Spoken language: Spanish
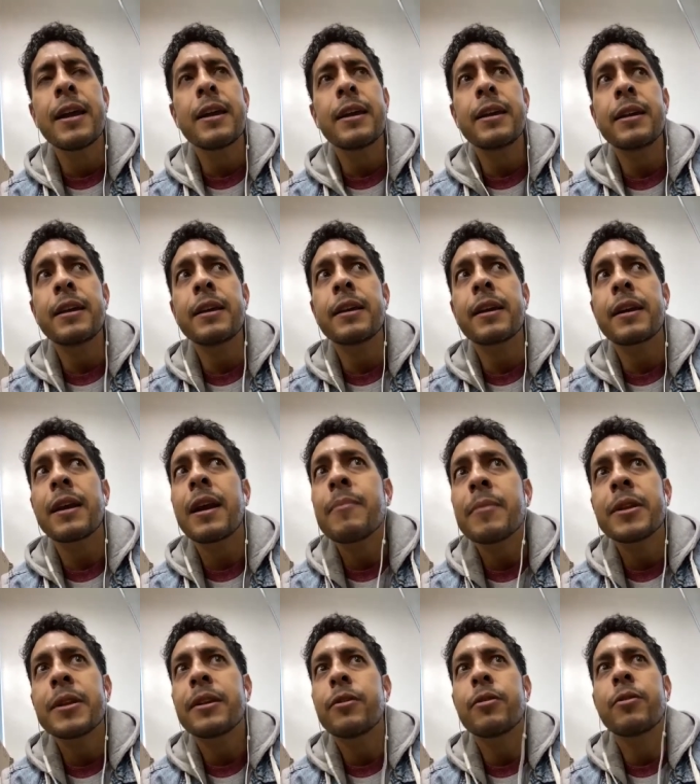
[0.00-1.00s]
y
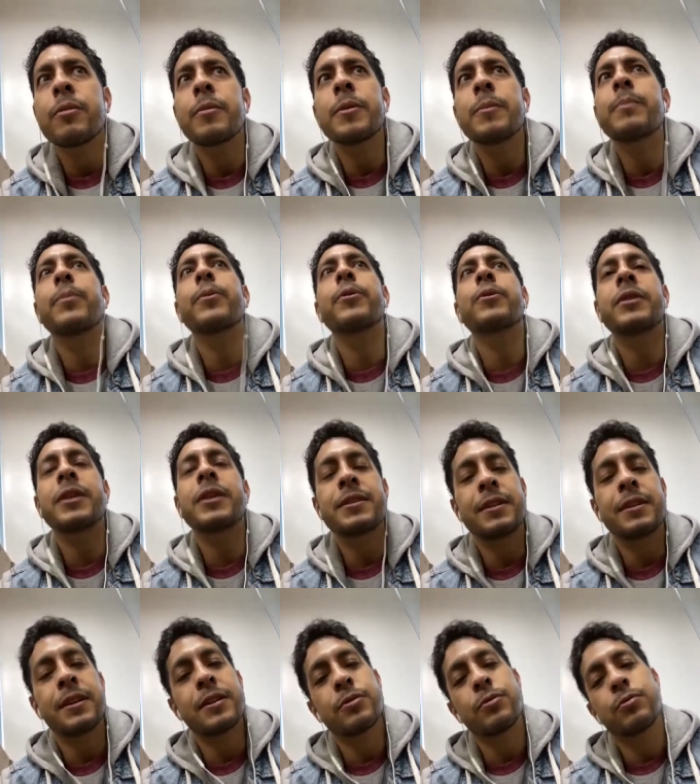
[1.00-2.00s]
realmente no me importa si
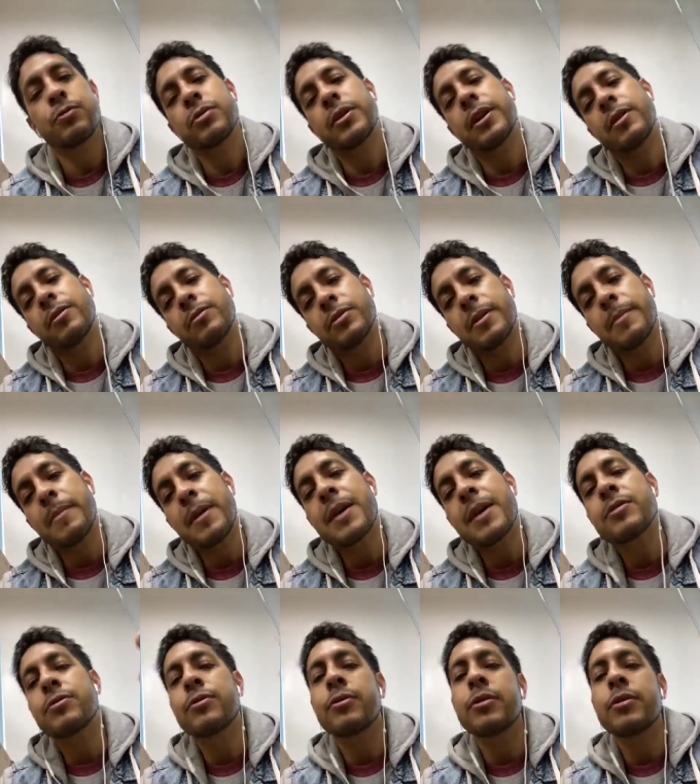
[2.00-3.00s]
les gusta a los demás
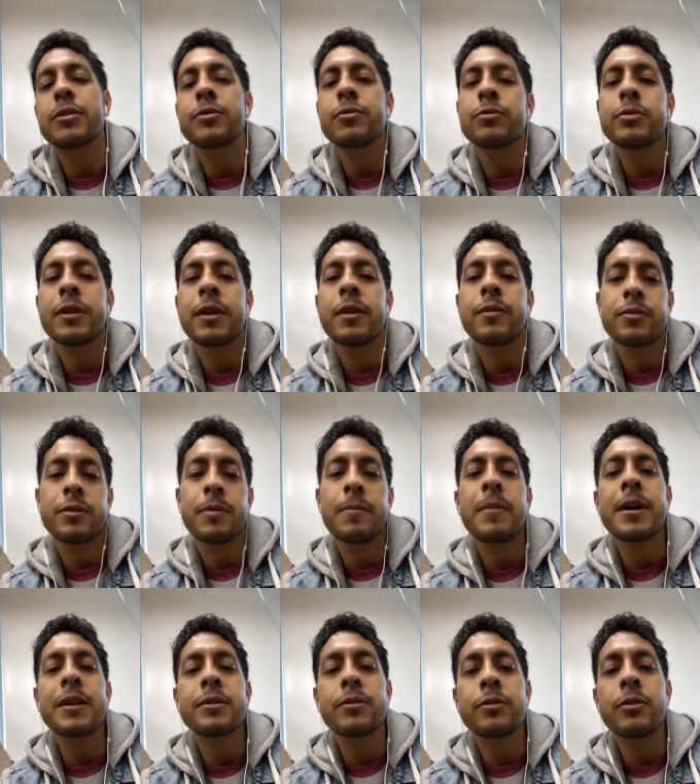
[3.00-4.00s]
o no les gusta a los
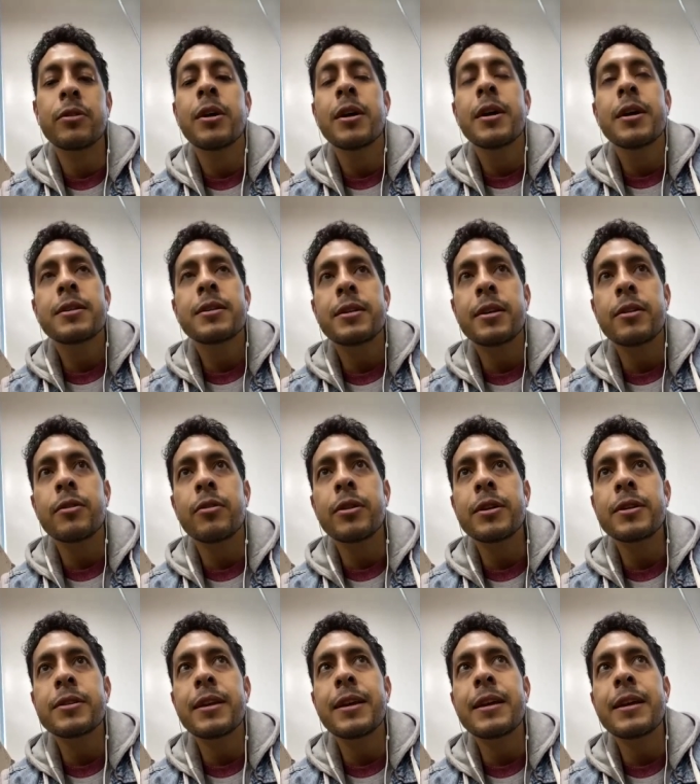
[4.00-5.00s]
demás, ¿no? Sino
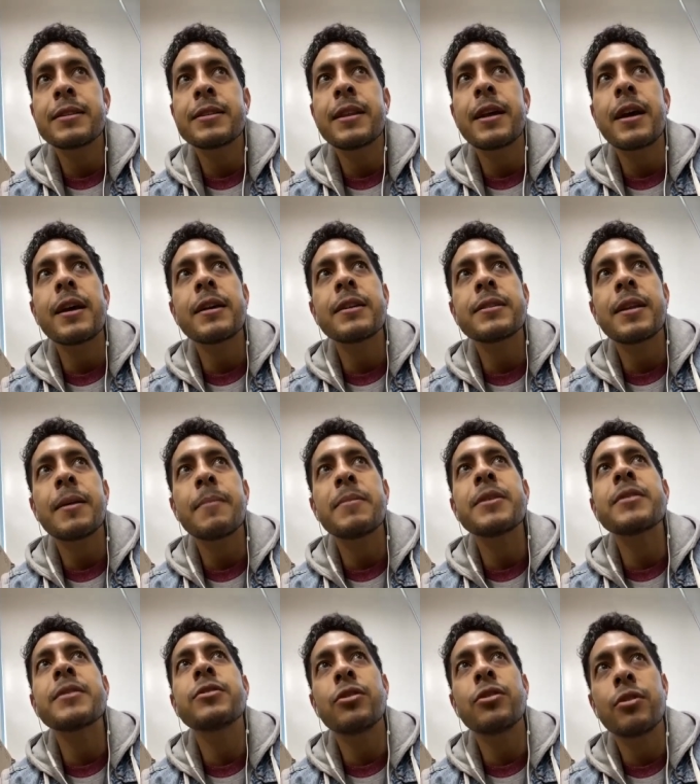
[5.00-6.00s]
es esta, esta
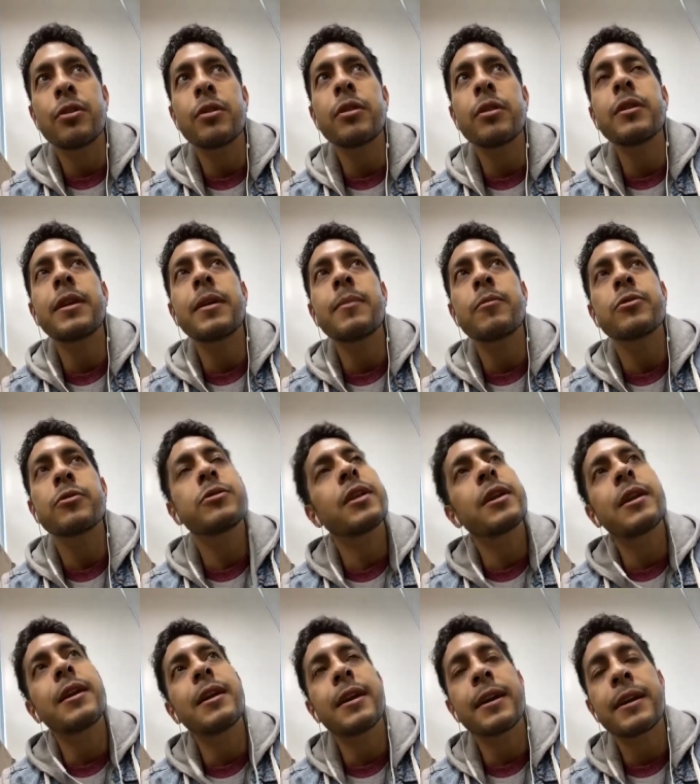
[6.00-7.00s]
misión de
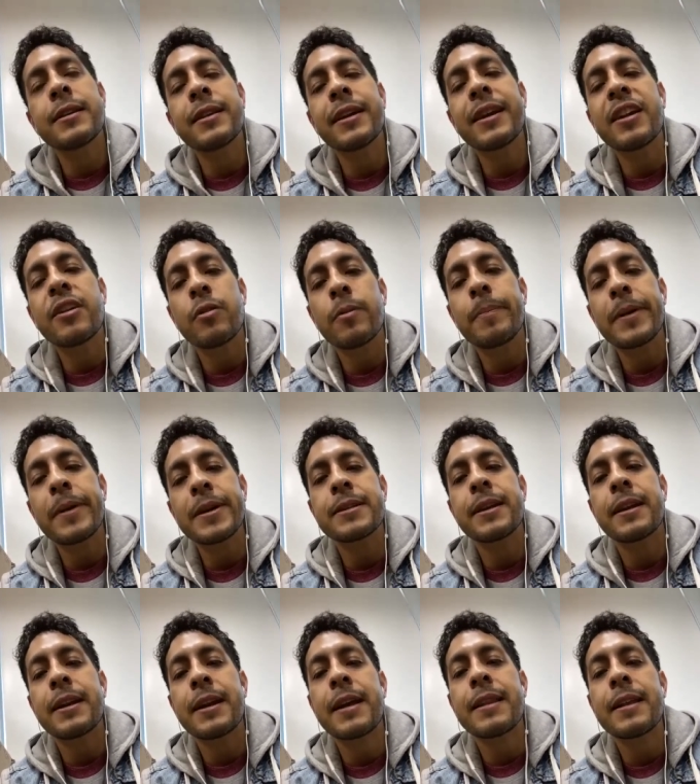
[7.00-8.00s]
mostrarle a la gente que no pasa
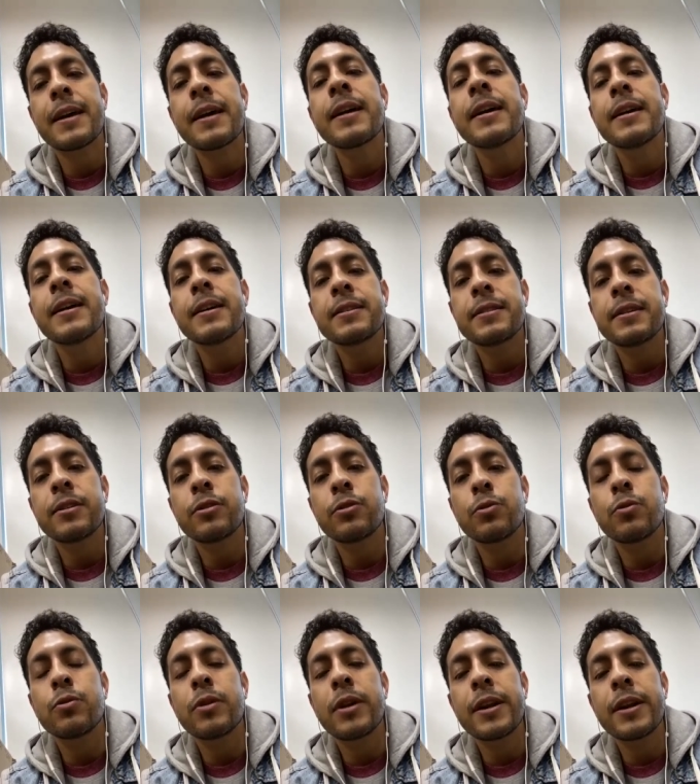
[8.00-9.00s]
nada si
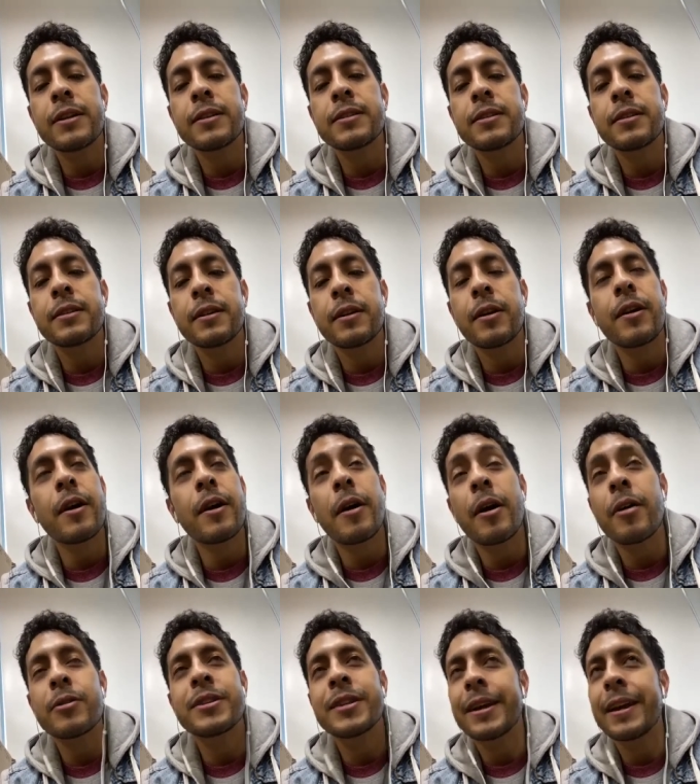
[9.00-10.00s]
tú eres,
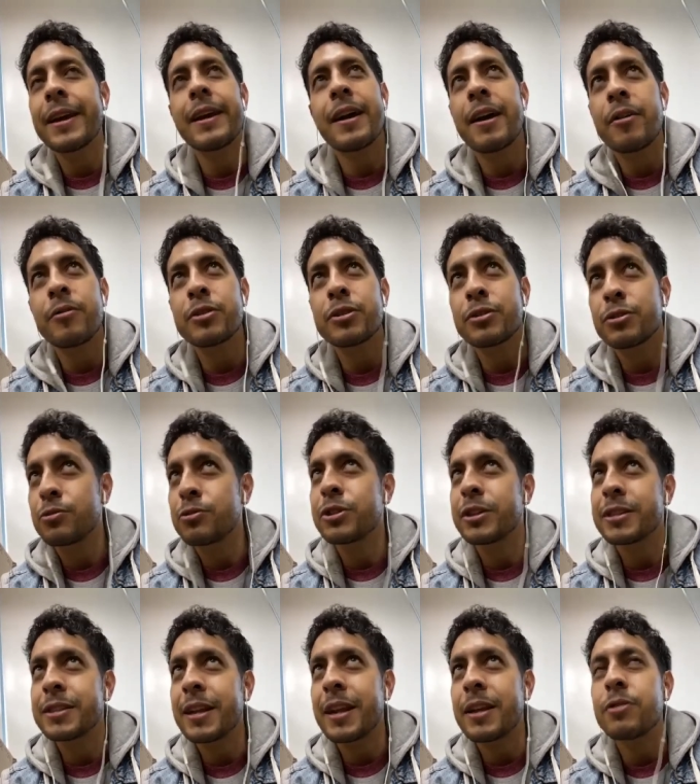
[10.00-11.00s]
ahora sí que, aunque se escuche
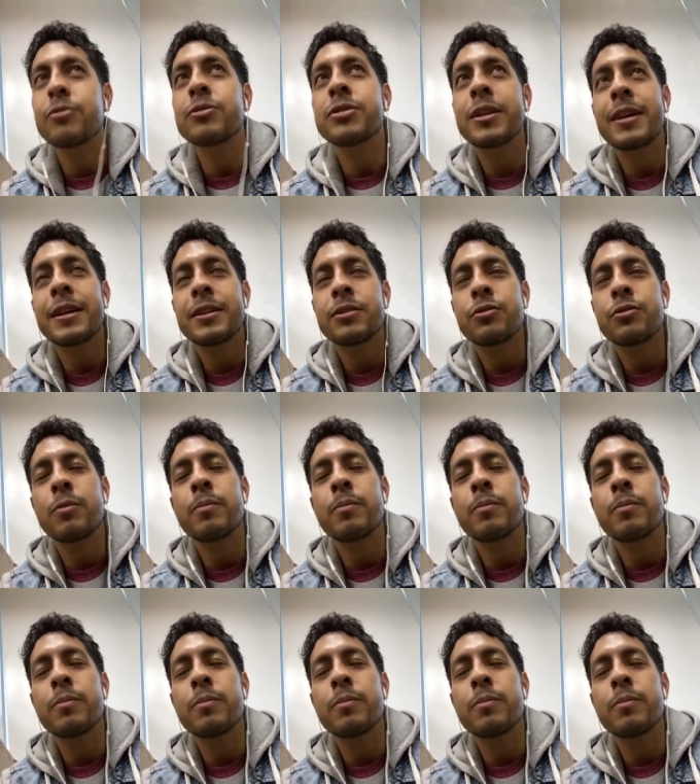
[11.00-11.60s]
extraño, si eres tú